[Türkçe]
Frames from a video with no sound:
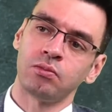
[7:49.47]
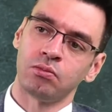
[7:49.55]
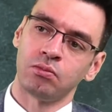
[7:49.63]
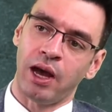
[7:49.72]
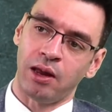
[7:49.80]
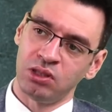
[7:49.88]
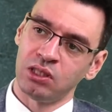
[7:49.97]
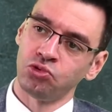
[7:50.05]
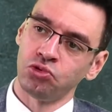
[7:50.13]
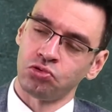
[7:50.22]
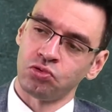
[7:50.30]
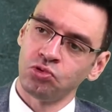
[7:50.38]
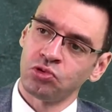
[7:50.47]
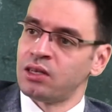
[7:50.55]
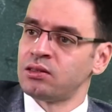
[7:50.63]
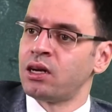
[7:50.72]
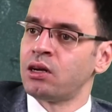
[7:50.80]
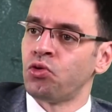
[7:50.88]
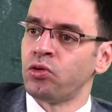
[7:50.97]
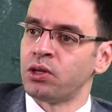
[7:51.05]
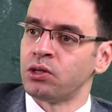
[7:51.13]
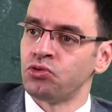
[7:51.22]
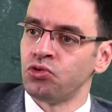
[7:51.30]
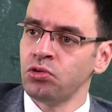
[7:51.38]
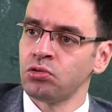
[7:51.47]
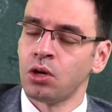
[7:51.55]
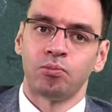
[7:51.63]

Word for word: Yani bizim ulusumuz kazanan olmalı diyor.